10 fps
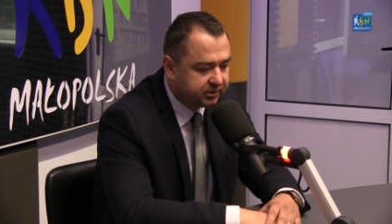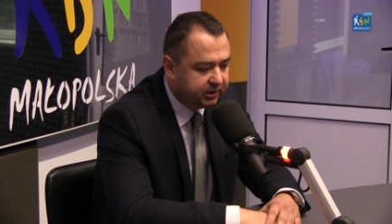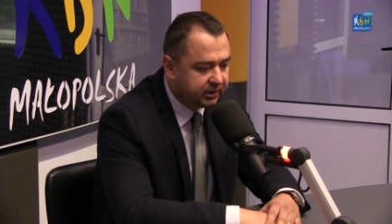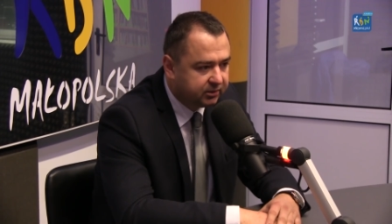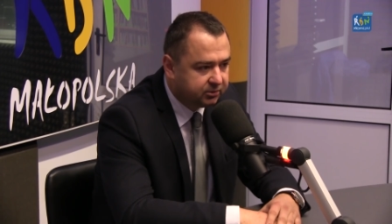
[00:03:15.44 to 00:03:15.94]
y,
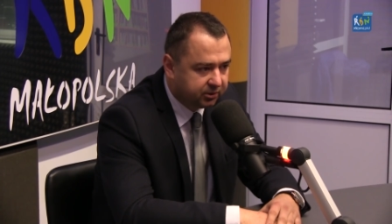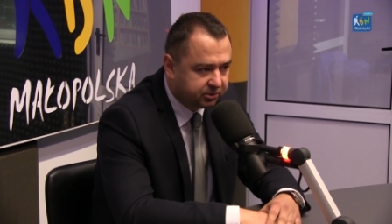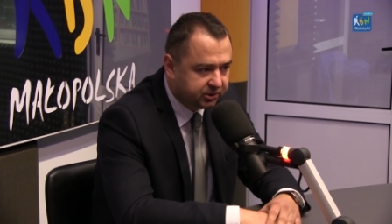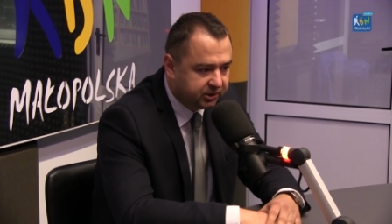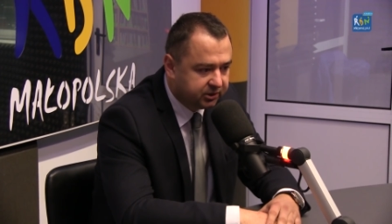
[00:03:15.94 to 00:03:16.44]
kilku
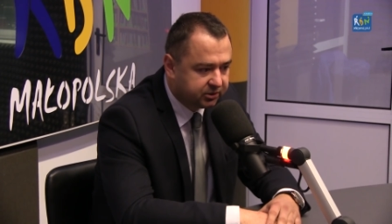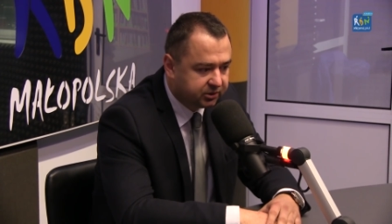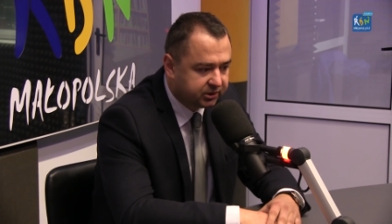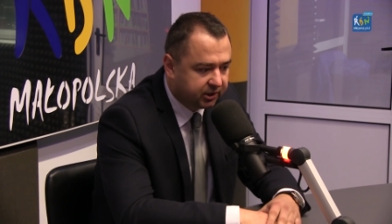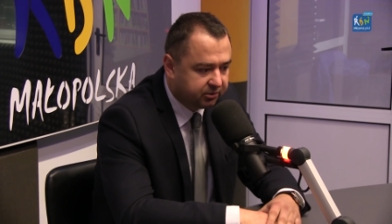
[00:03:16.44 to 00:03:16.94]
nauczycieli
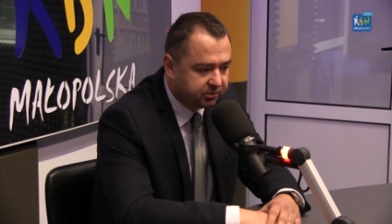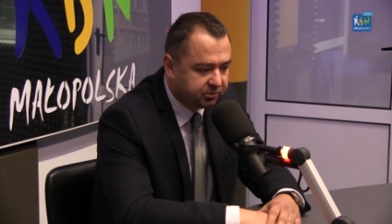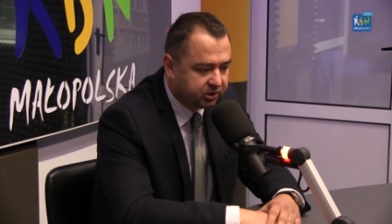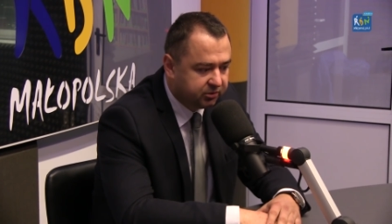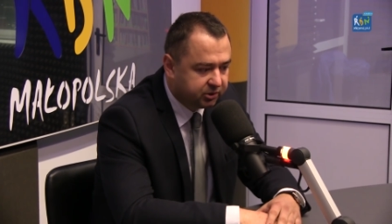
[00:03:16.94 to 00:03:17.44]
skorzystało z
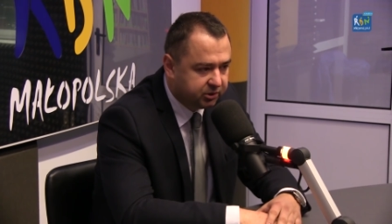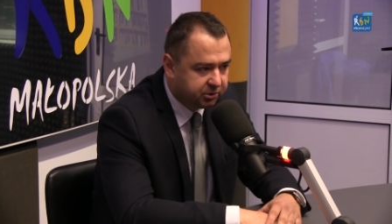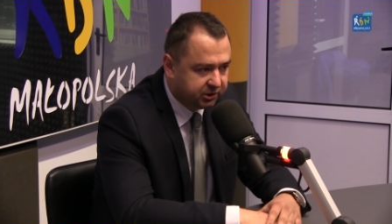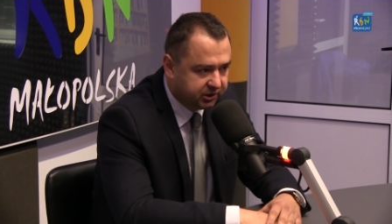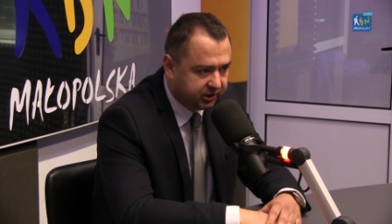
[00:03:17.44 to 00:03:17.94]
możliwości
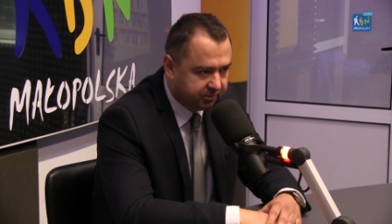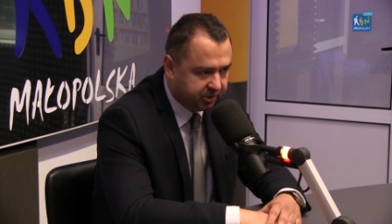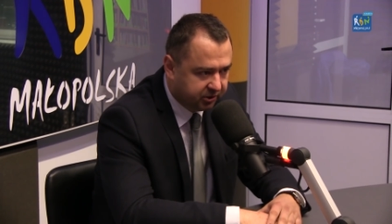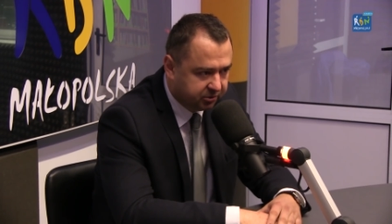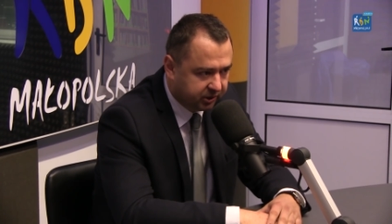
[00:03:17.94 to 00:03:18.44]
przejścia na
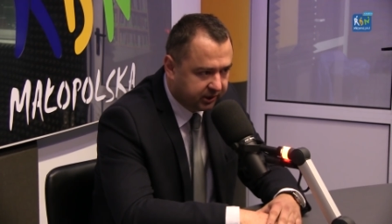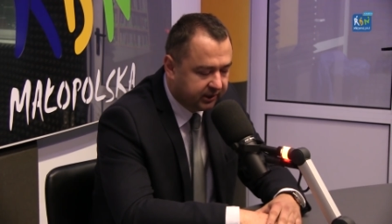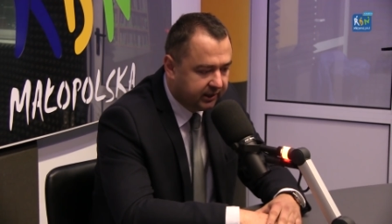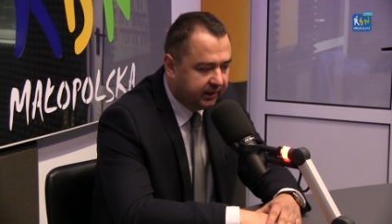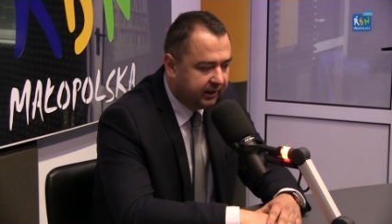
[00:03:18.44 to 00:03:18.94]

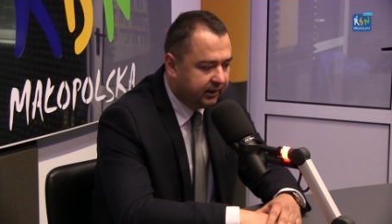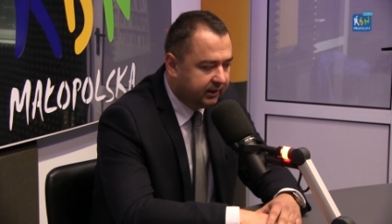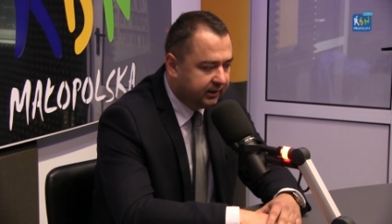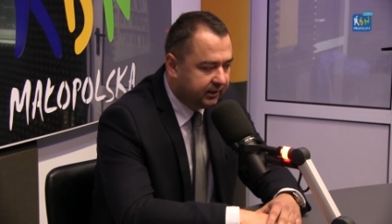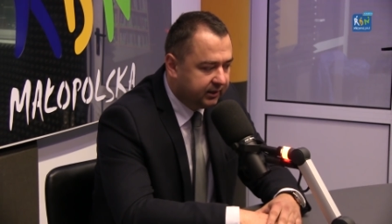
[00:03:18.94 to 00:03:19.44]
emeryturę
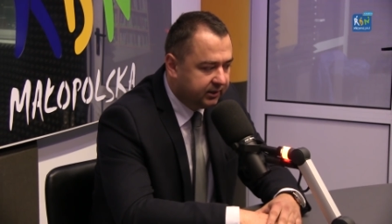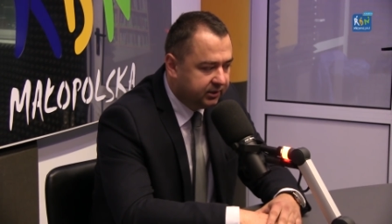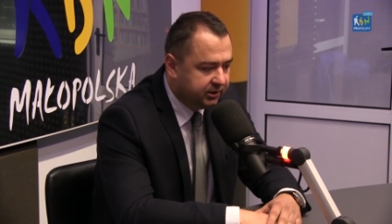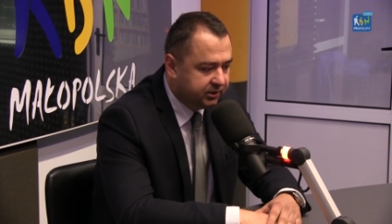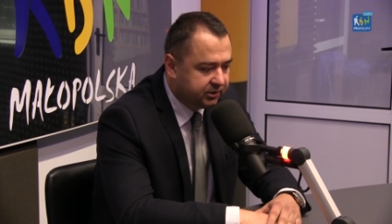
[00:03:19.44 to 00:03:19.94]
e,
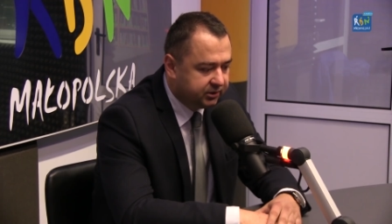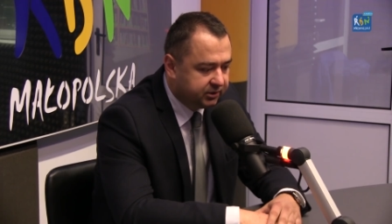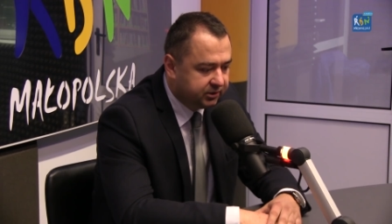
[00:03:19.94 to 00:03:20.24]
i,